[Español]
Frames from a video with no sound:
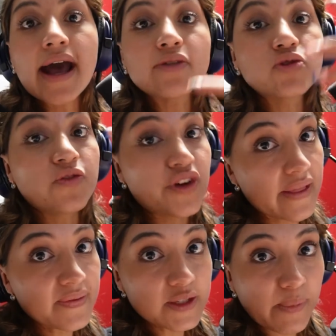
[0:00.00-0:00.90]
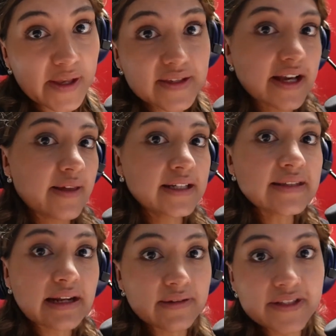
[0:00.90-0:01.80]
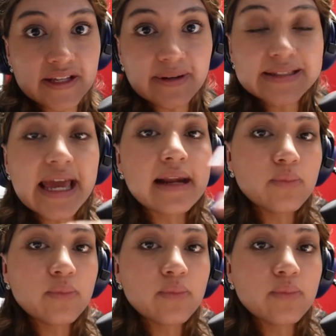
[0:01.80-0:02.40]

a sus diferentes países y cadenas televisivas el